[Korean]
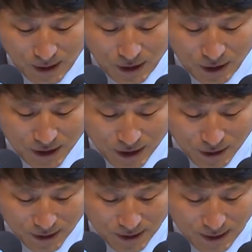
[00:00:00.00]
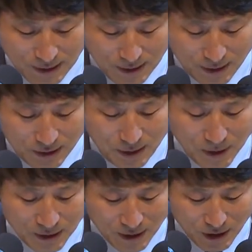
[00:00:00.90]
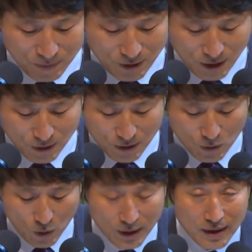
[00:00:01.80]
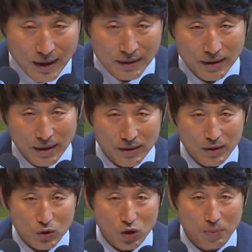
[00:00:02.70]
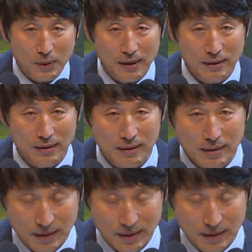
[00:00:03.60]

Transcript: 현재 저는 지방대라고 불리우는 원광대학교를 졸업한